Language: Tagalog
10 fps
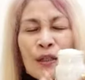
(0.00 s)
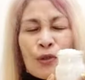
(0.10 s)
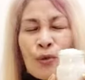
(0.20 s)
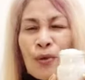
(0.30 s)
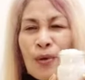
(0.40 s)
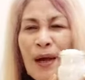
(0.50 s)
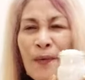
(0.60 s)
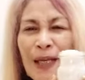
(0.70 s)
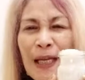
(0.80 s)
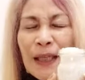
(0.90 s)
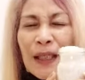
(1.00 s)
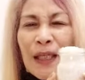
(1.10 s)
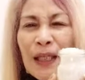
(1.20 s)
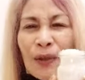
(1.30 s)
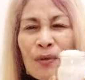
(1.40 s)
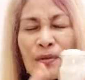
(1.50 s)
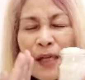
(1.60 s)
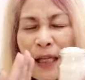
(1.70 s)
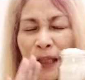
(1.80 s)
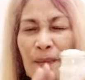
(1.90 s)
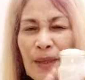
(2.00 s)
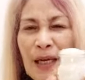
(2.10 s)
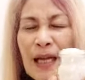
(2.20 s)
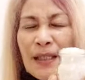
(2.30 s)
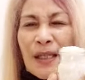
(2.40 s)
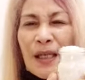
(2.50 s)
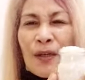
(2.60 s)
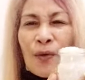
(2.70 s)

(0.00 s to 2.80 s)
So, gawin natin ito sa ating mga asin.